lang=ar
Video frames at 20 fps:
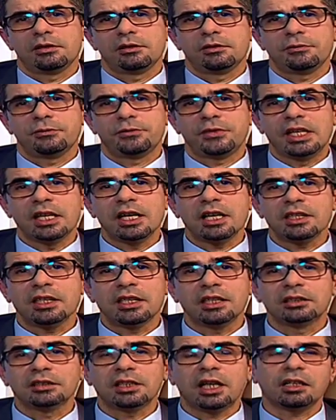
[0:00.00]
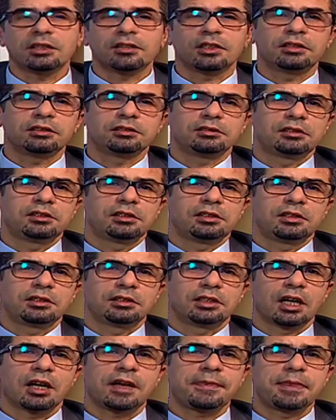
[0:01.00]
في هذه اللحظة
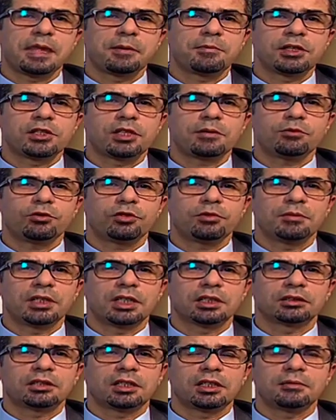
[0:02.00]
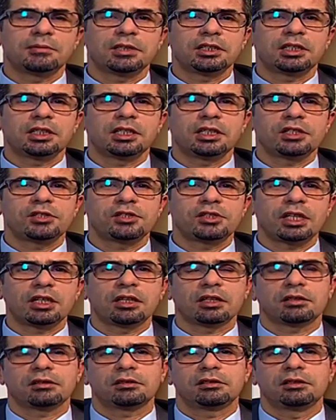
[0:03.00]
تقدم جمع من الطلبة إلى
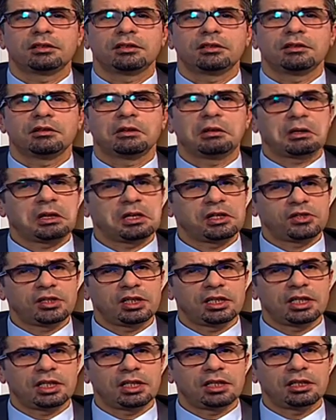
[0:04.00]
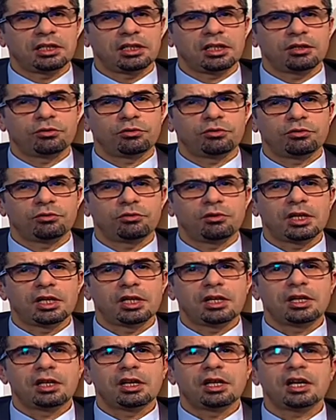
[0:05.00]
الشيخ راجين إياه
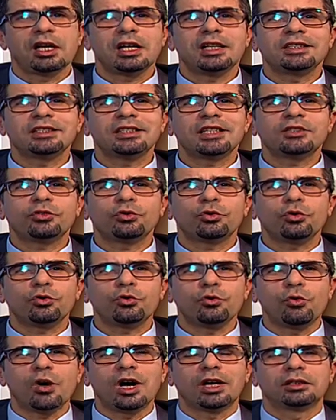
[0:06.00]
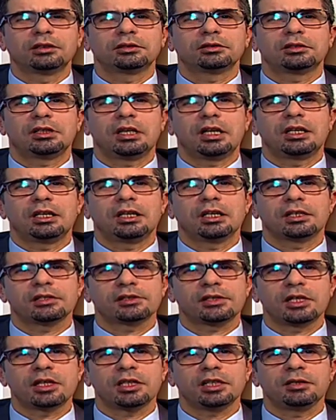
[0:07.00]
أن يدعو على
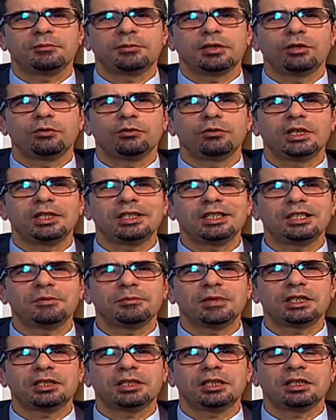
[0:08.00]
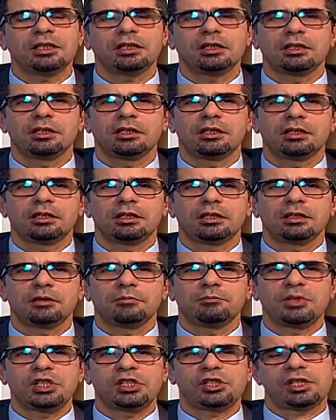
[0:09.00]
صاحب الوليمة
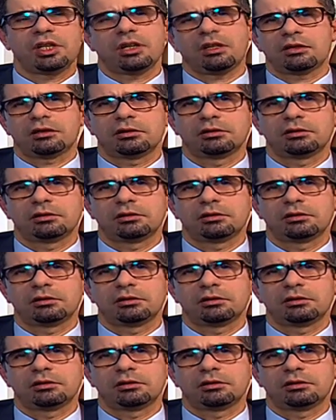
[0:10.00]
بالشر